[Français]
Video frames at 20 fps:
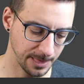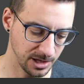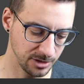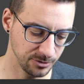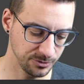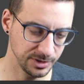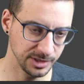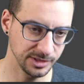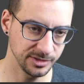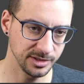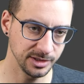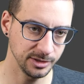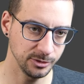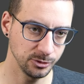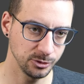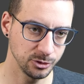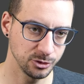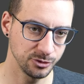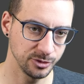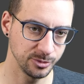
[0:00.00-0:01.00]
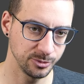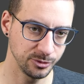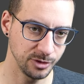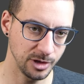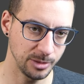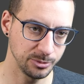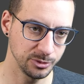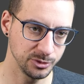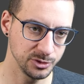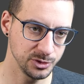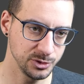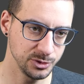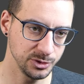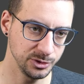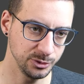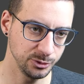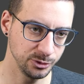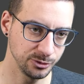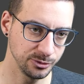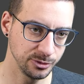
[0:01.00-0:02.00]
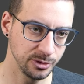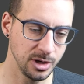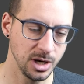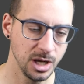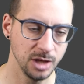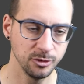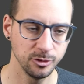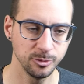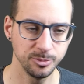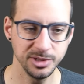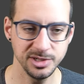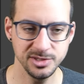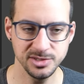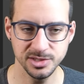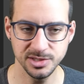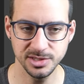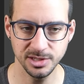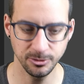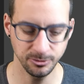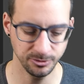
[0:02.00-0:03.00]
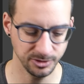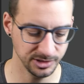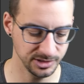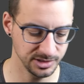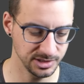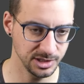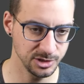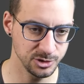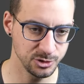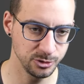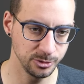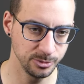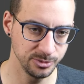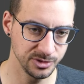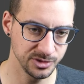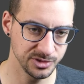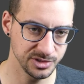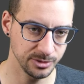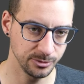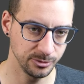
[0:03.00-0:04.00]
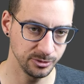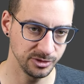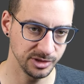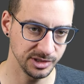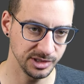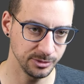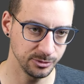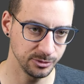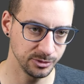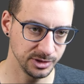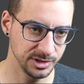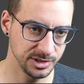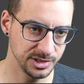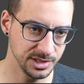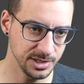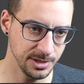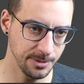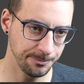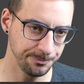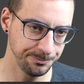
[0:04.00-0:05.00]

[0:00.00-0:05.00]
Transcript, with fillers: un vertex que je vais pouvoir positionner où je veux. pas hésiter à faire des edge loops si ça vous aide à vous guider.